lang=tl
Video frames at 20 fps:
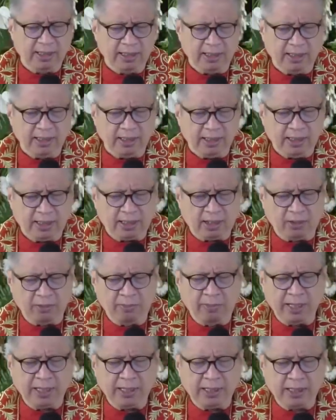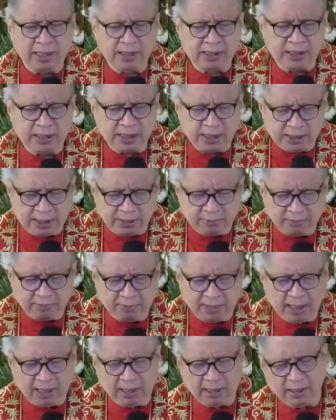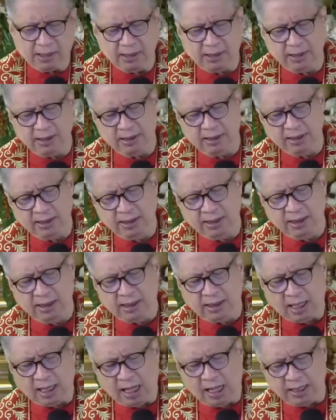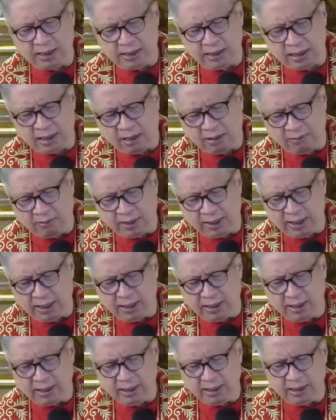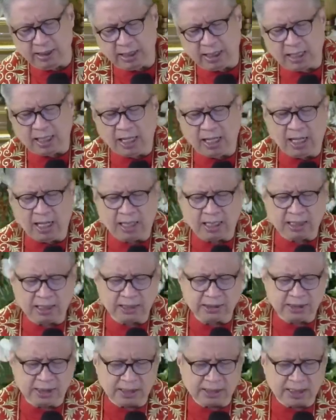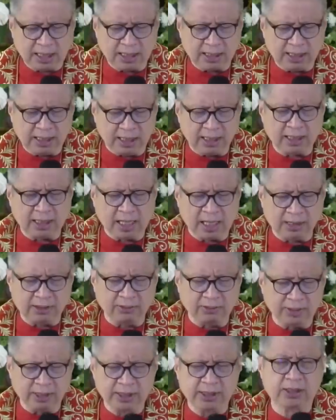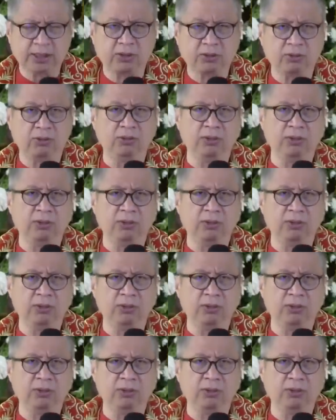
ikaw ba'y nagsisimba kahit ikaw ay nag-aaral sa isang non-Catholic school?